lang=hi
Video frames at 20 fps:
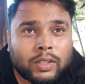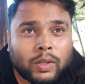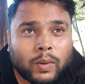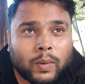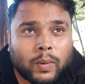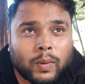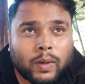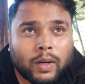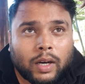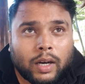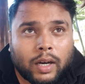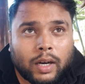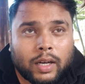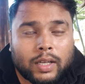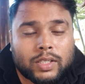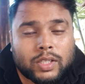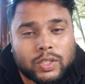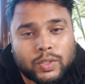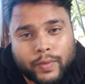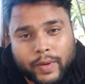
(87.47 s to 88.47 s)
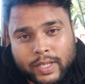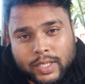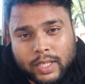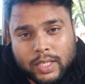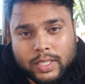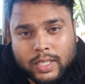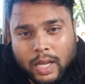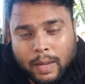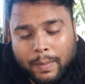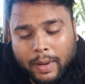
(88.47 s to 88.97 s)
तो
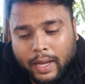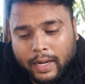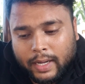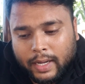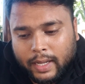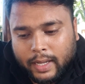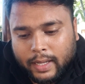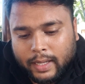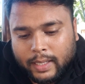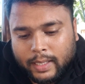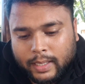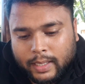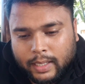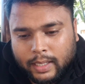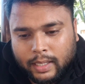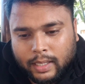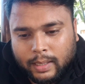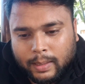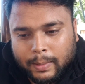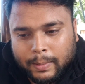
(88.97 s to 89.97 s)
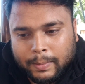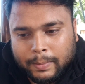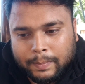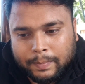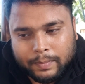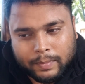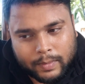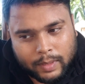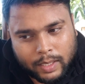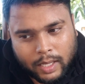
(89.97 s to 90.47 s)
सिचुएशन सामान्य है
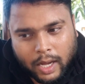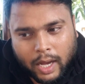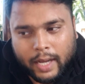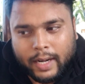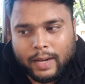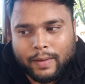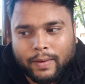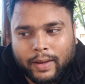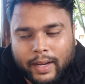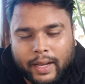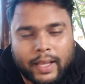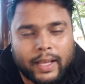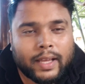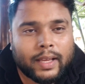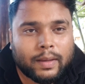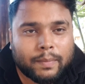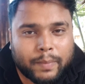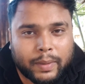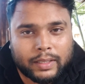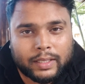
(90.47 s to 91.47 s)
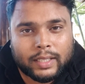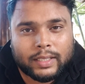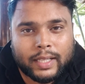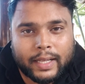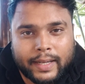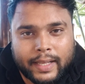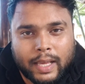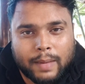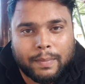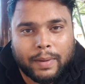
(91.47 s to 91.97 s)
आ, आने वाले पंद्रह
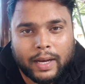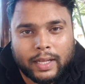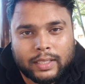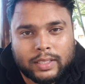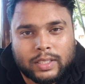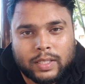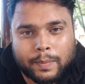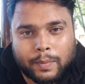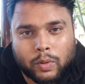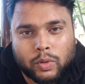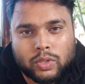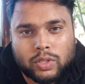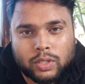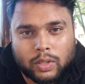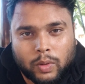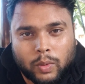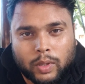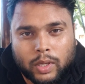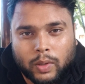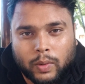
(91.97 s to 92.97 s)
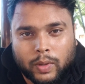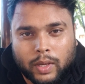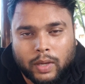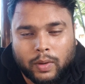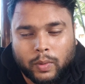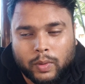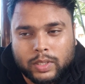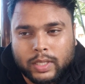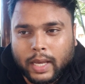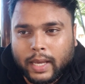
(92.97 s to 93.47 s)
तारीख के बाद सब कुछ ओके ओके
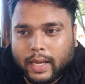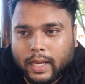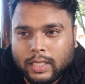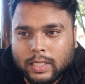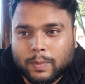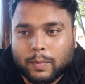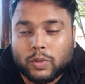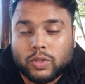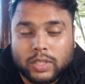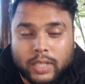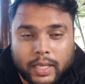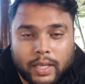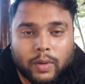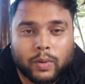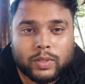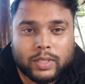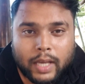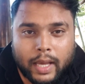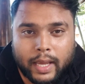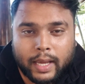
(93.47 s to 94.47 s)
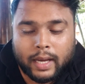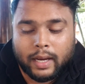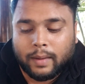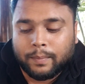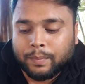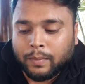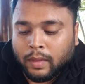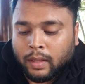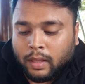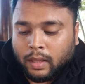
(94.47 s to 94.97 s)
हो जाएगा सब कुछ ठीक हो जाएगा
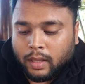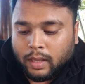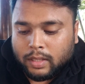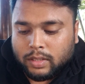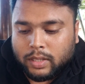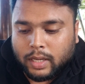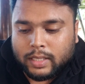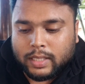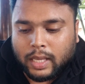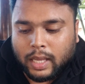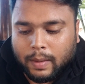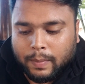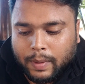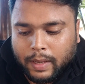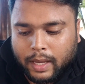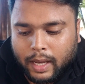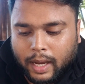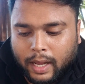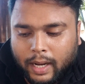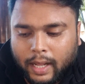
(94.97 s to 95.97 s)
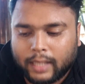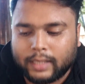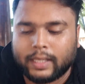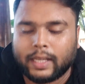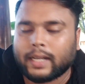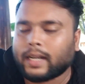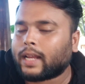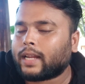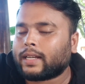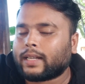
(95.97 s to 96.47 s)
जैसे अभी हालात
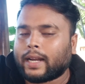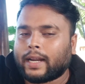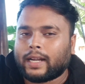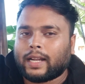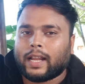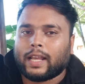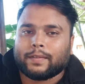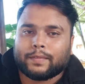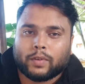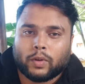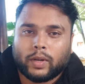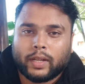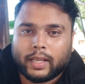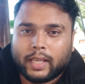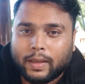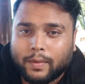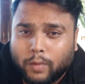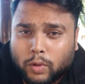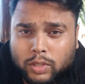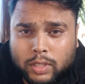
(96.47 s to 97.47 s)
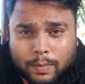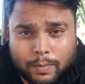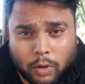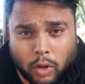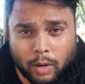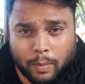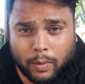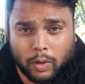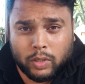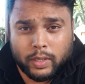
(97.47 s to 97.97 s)
है नाइट लाइफ को लेके वो सब
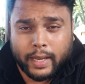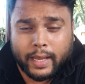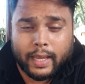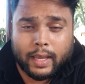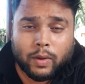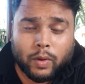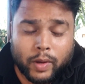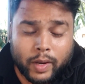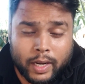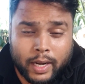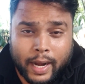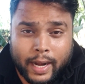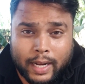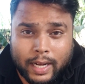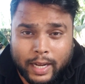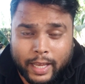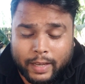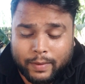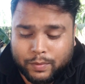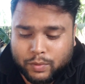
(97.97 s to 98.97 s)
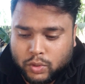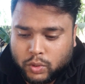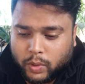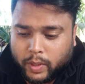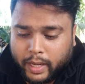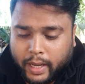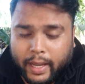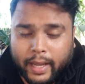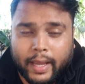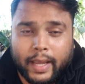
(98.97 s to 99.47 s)
नॉर्मल हो जाएंगे क्योंकि नाइट लाइफ जो
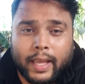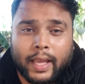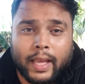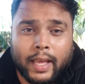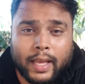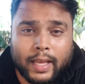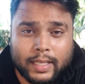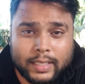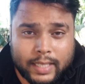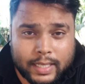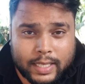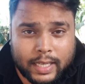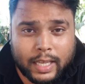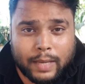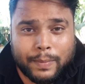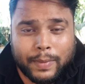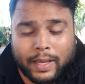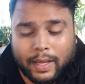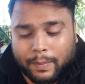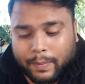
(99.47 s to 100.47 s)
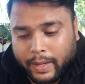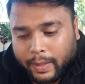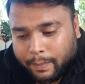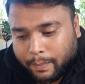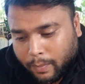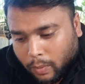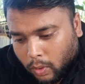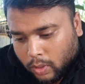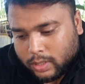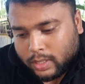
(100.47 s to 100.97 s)
है जैसा कि मैं अपने
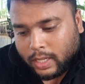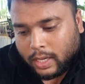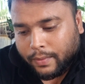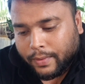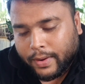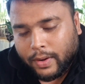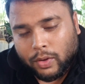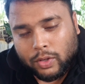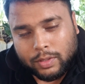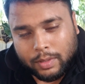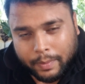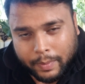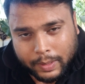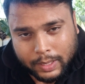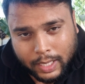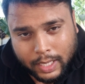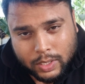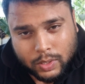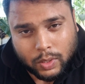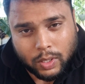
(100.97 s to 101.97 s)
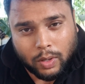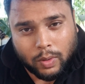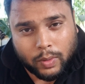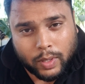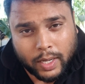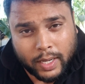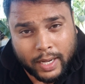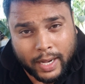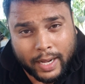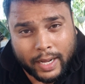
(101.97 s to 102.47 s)
बहुत सारे वीडियोस में बता चुका
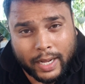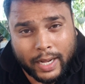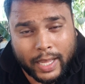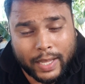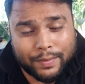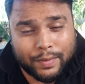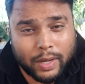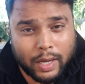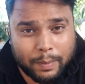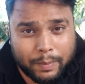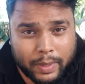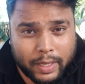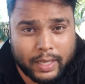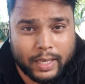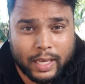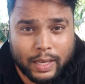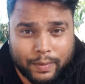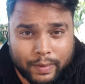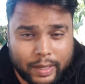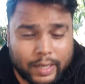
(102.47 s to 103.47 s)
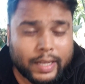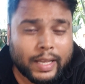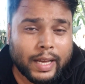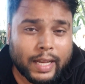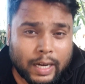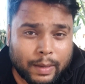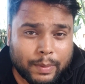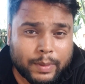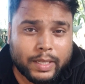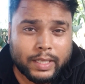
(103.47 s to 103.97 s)
हूँ कि नाइट लाइफ अभी केवल
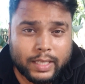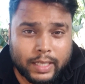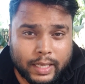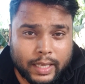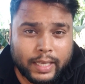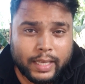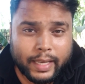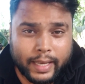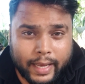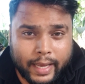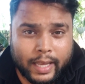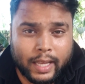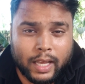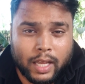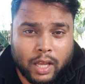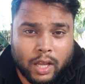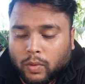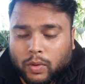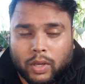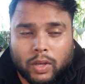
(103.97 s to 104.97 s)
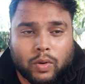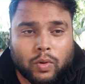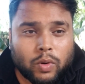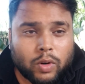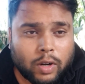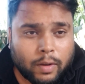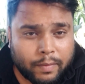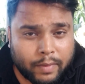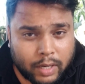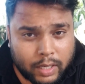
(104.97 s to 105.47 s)
11 बजे तक ही है क्योंकि
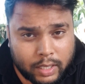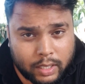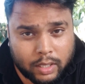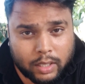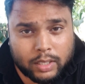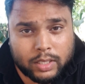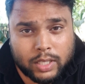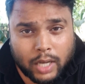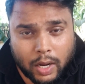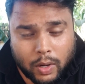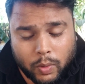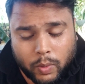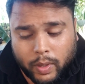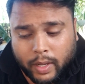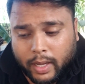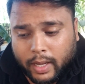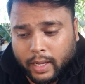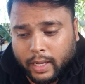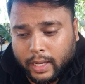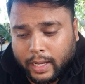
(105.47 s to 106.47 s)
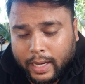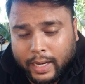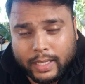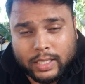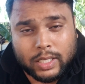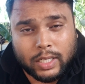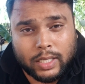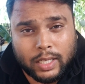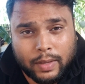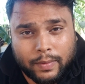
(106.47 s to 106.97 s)
कोड ऑफ कंडक्ट चालू है
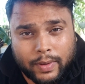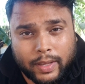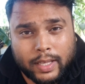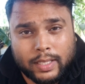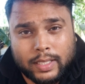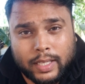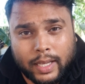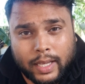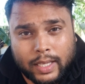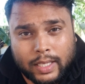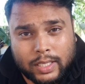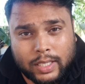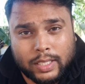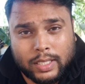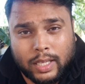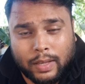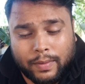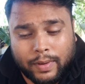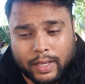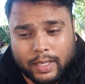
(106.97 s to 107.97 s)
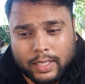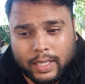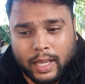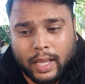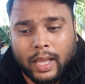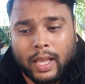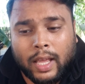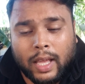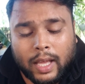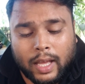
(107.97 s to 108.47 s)
इलेक्शन की वजह से जिसकी वजह
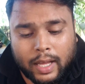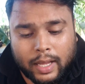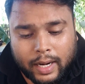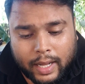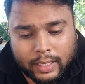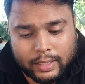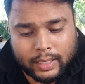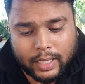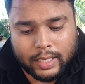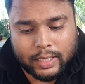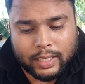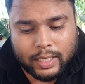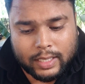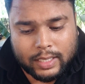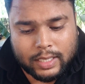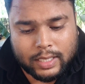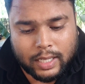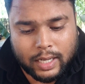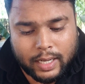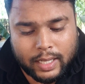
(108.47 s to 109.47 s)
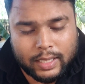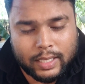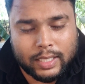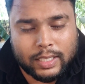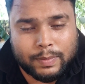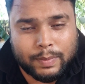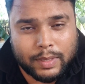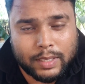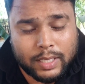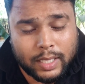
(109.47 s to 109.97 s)
से रात के दस साढ़े
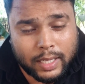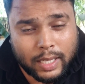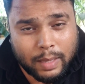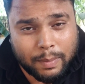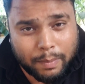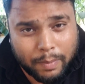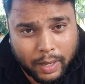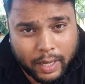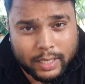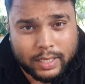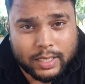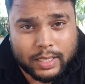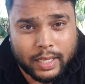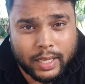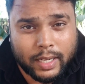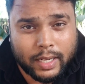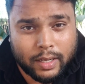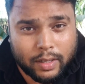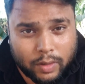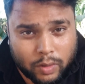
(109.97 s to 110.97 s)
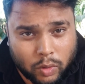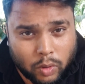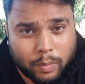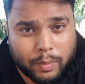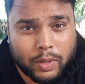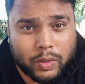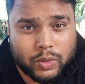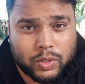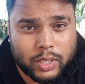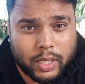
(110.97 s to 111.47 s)
दस बजे के बाद से नो
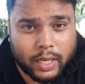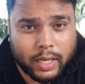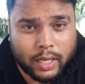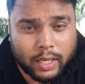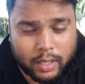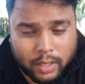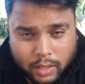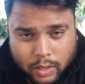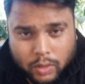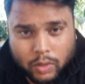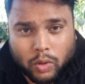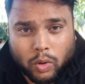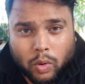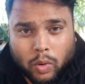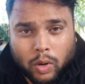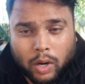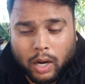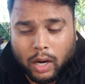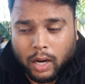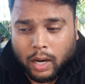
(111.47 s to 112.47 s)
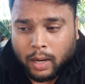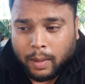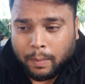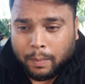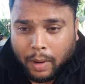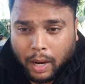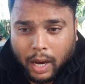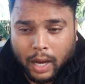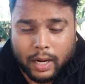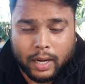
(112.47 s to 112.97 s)
म्यूज़िक नो
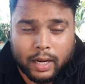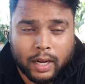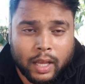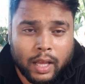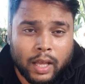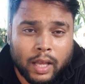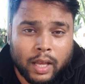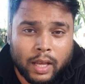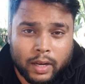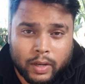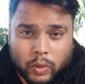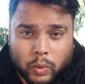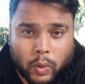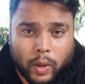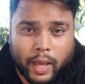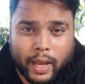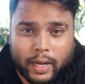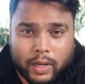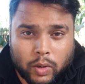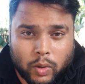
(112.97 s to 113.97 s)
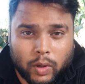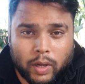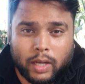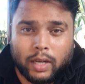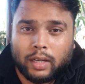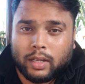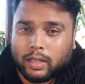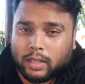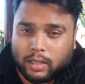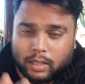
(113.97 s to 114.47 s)
बार नो
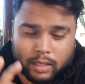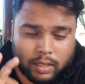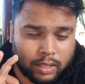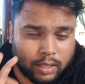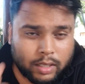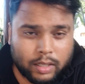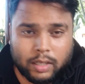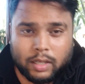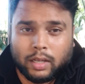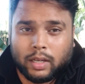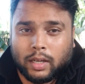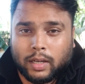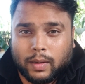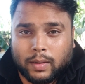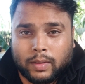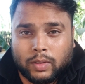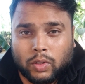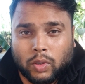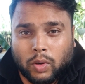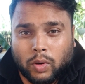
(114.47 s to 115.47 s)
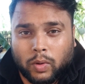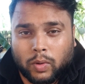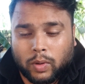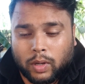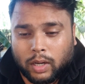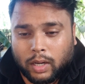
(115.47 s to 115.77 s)
एल्कोहल नो